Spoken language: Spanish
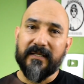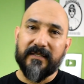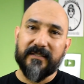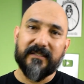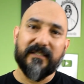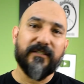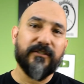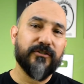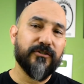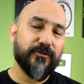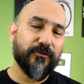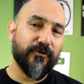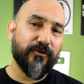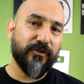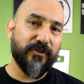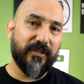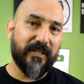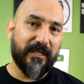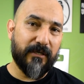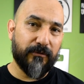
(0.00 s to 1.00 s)

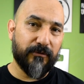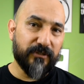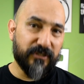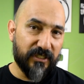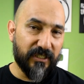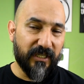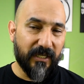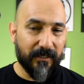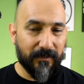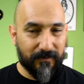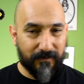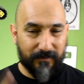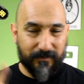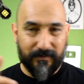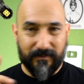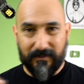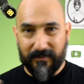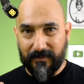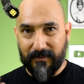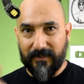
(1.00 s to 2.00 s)
sensor de
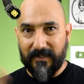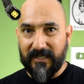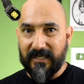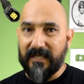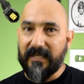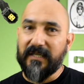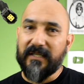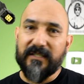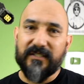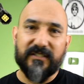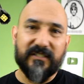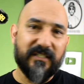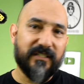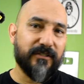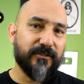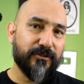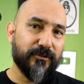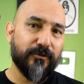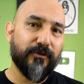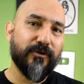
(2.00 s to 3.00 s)
oxígeno,
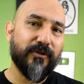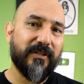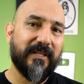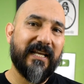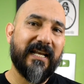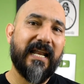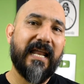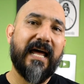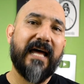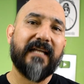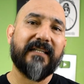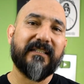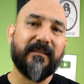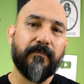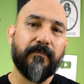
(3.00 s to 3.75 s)
sensor de la